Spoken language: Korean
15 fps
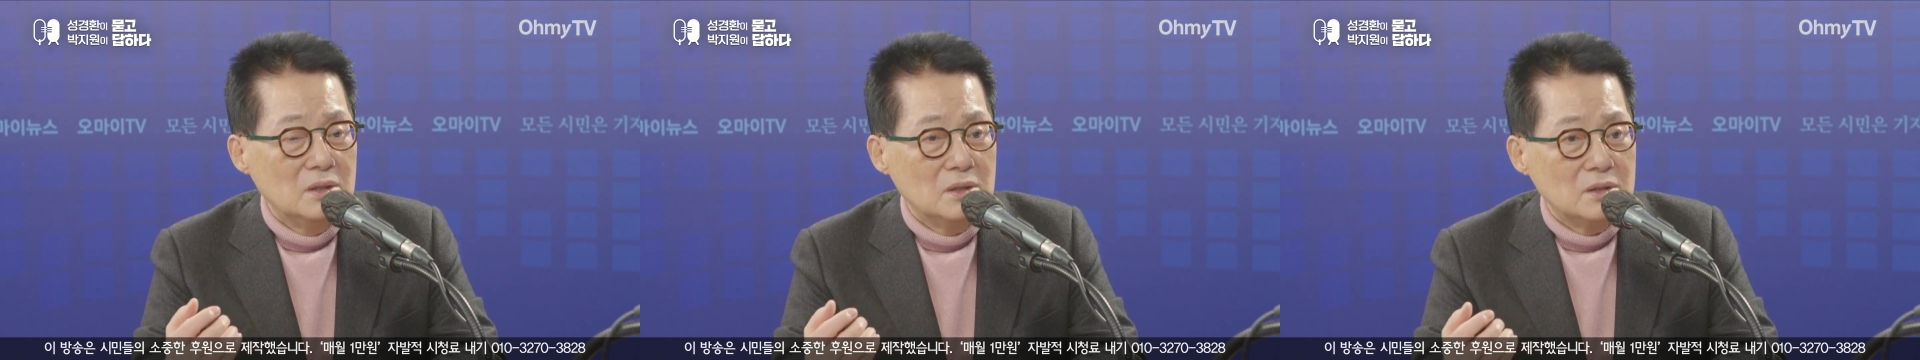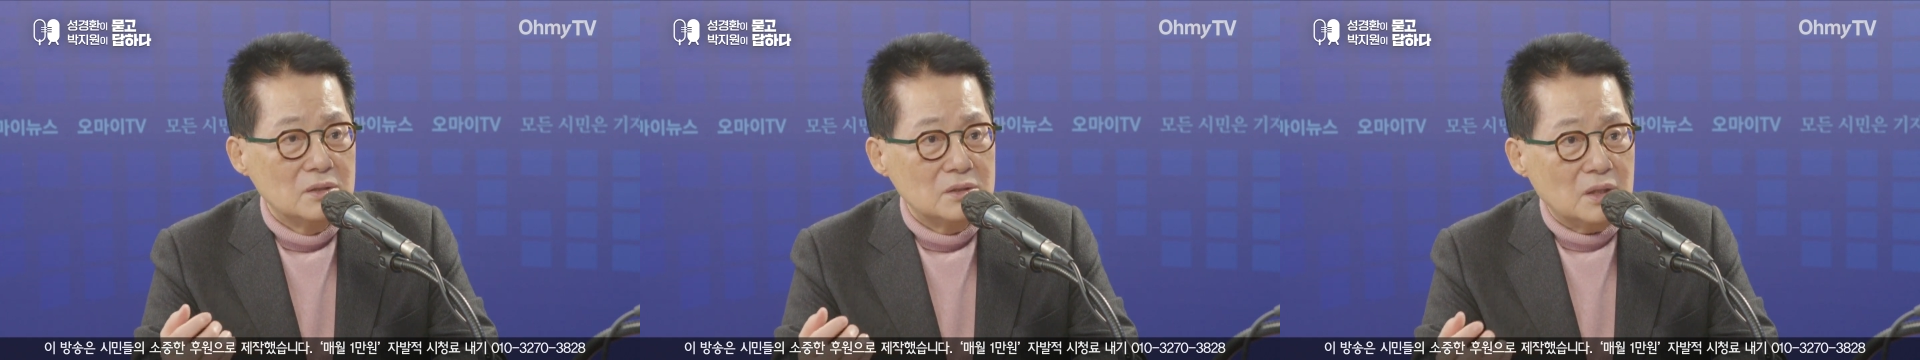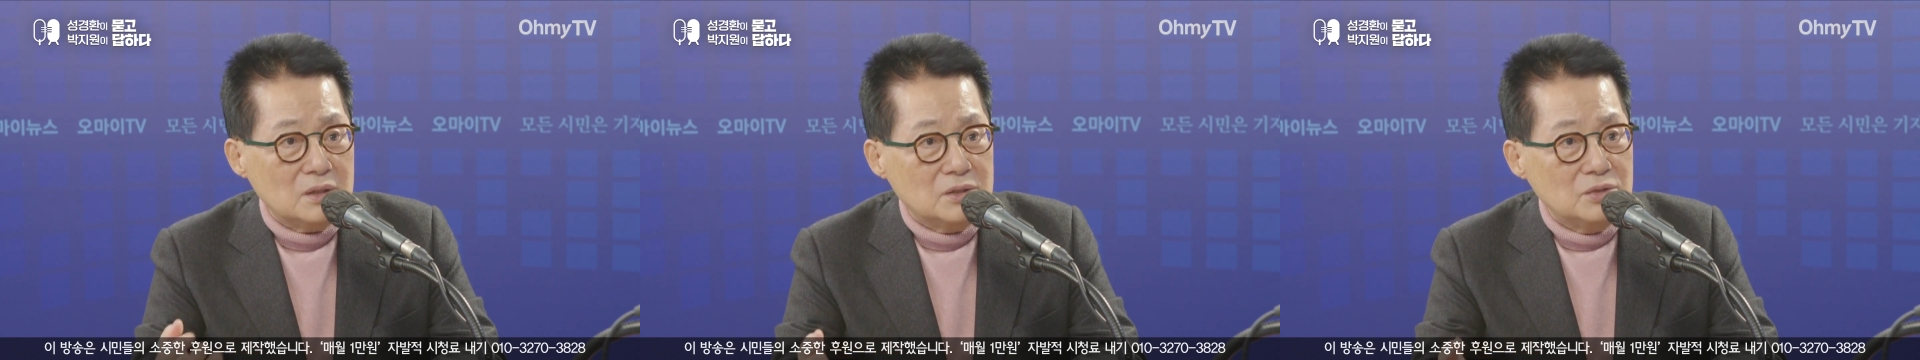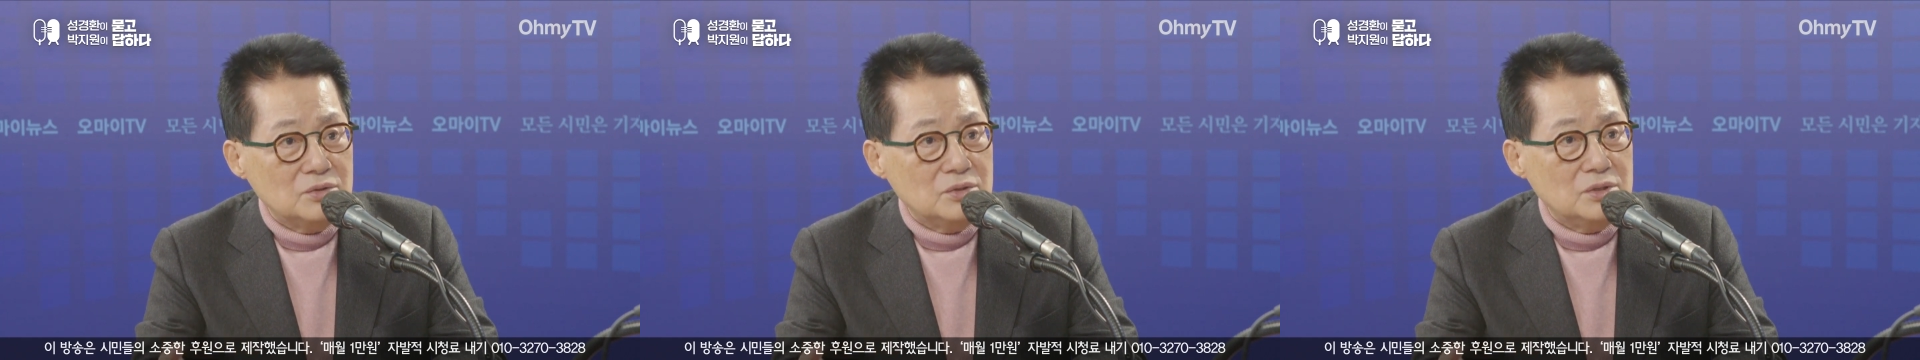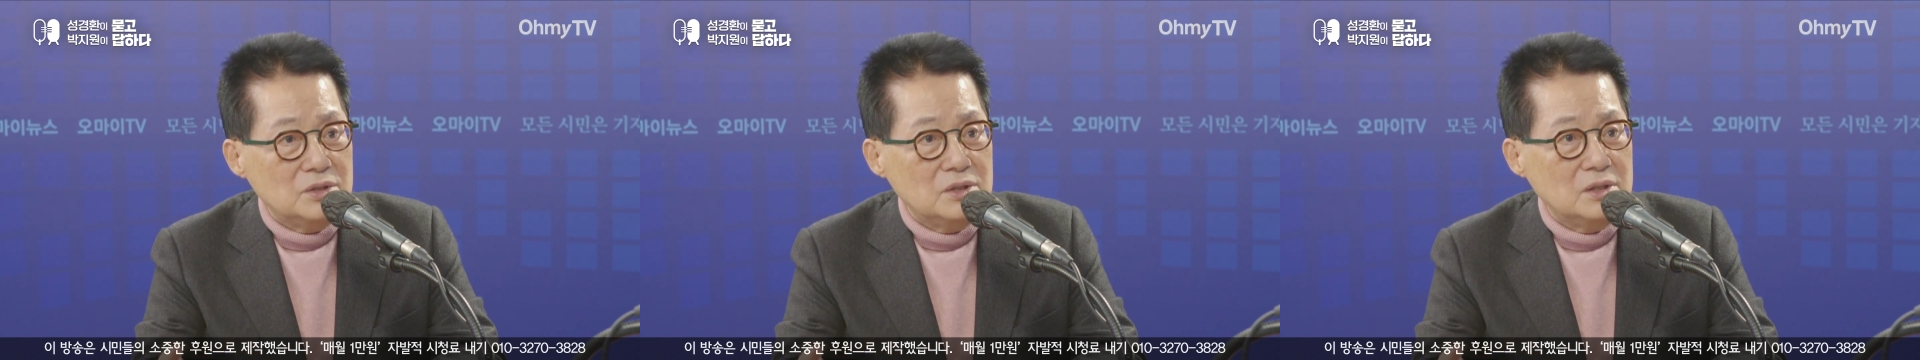작전
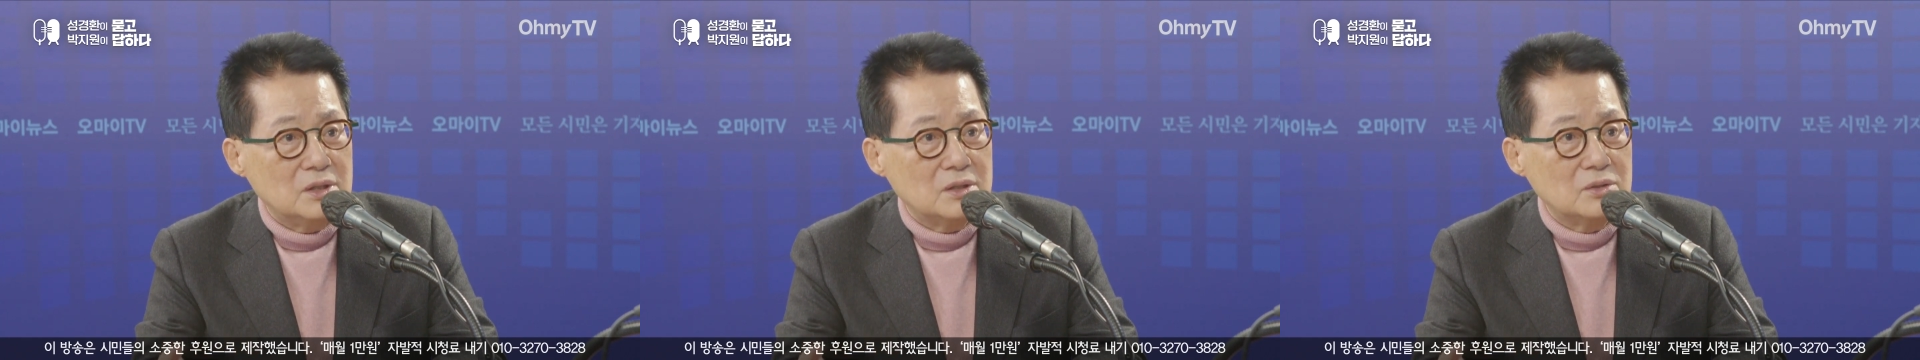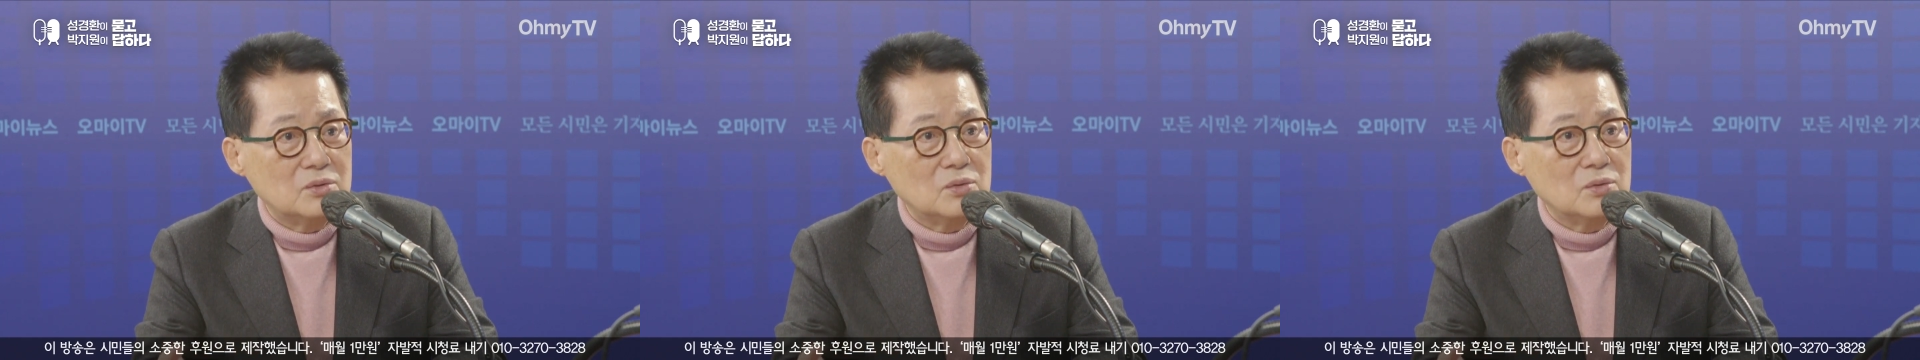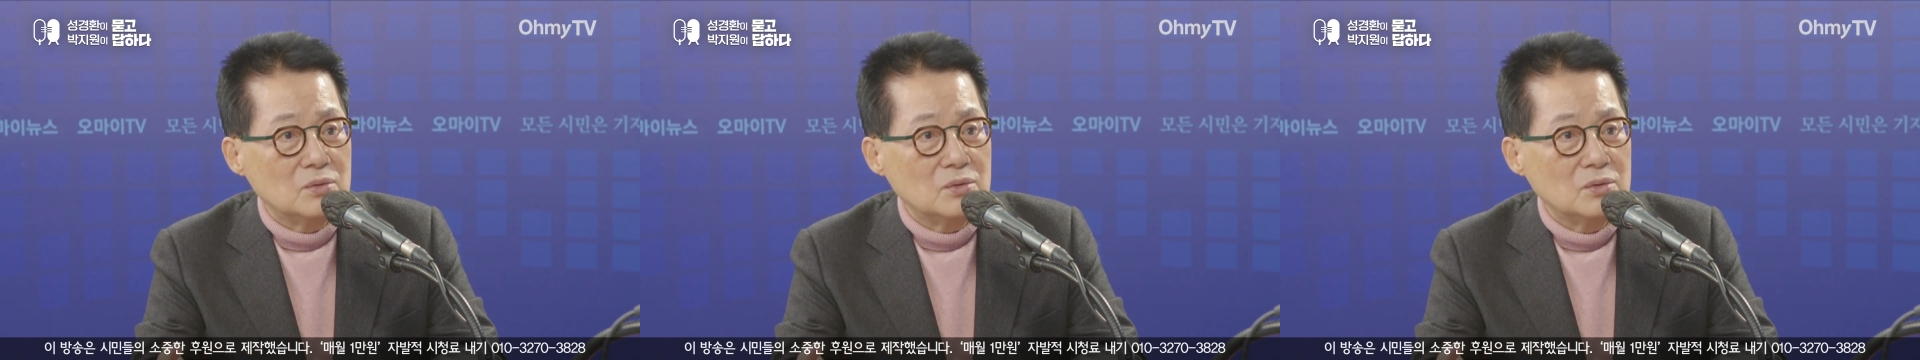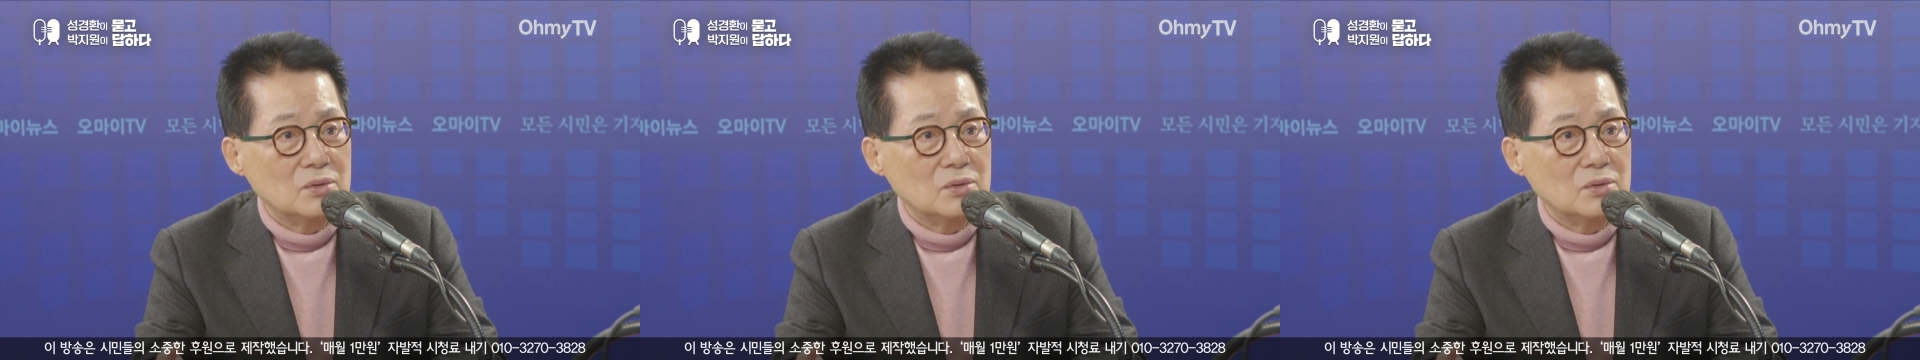지휘를 하는 또